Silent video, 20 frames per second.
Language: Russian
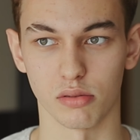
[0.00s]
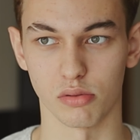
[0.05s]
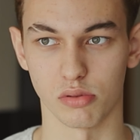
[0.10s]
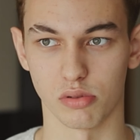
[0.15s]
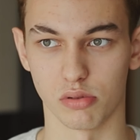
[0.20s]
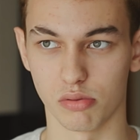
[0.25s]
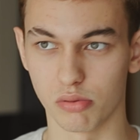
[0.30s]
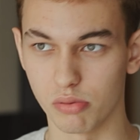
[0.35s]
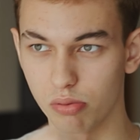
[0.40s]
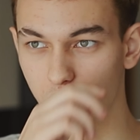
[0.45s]
То
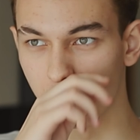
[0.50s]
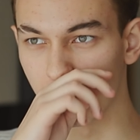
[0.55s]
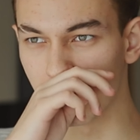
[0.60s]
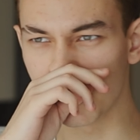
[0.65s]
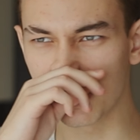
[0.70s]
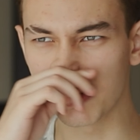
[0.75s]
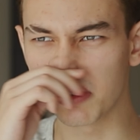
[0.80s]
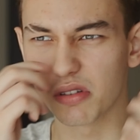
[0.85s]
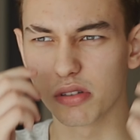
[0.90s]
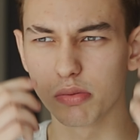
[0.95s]
есть
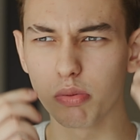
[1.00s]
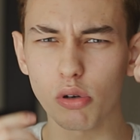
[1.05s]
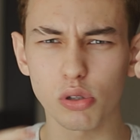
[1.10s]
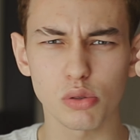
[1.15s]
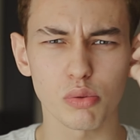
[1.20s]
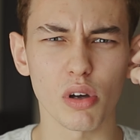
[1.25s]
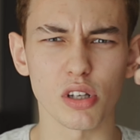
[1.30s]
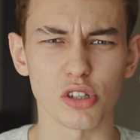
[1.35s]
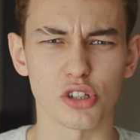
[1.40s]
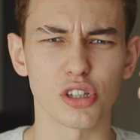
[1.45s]
Xbox
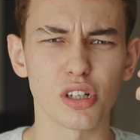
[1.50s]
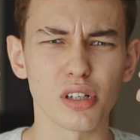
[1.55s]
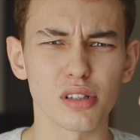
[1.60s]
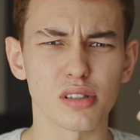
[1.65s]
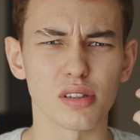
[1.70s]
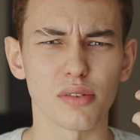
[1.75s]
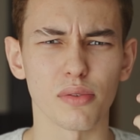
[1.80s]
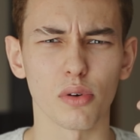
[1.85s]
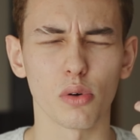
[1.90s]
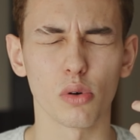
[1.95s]
One
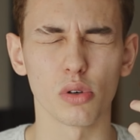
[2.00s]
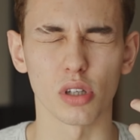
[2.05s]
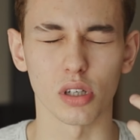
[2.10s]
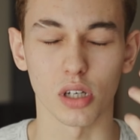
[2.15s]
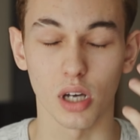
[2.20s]
14 года,